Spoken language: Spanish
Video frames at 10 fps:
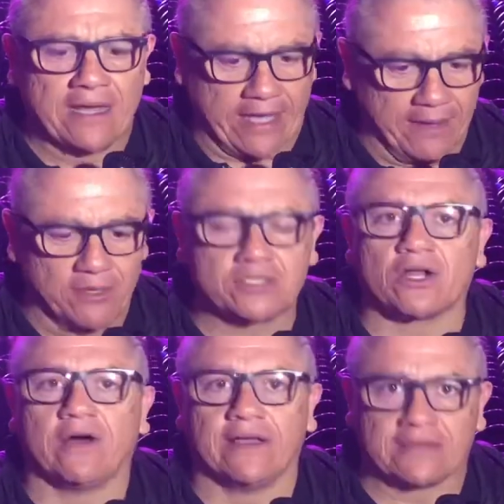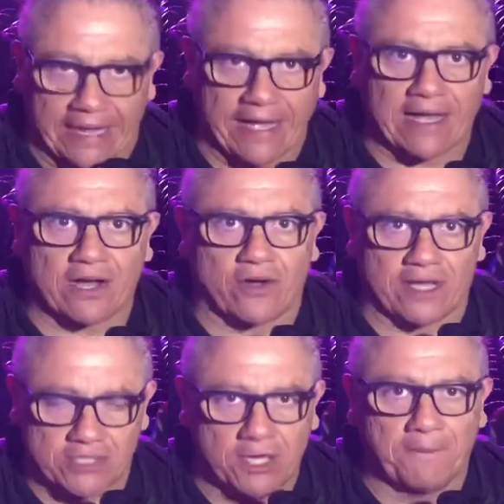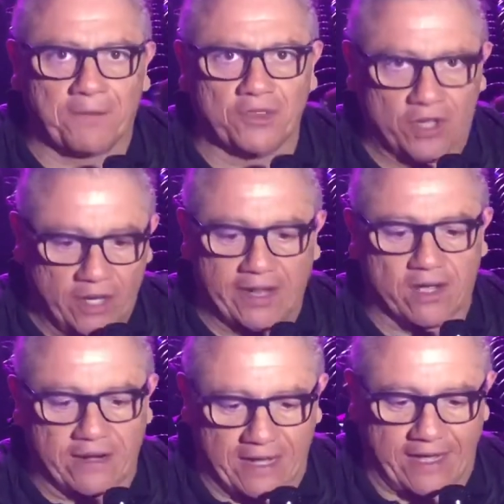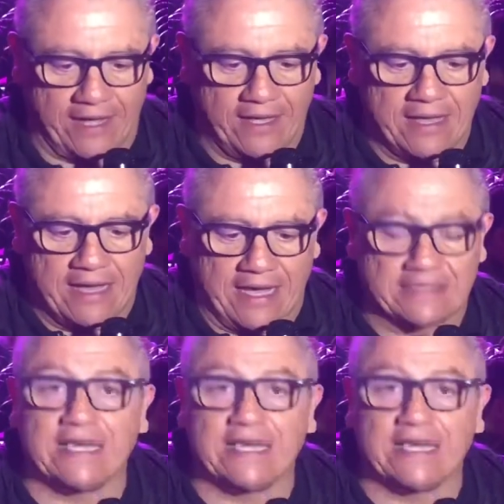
que mostró entrega, corazón, pundonor y coraje. Así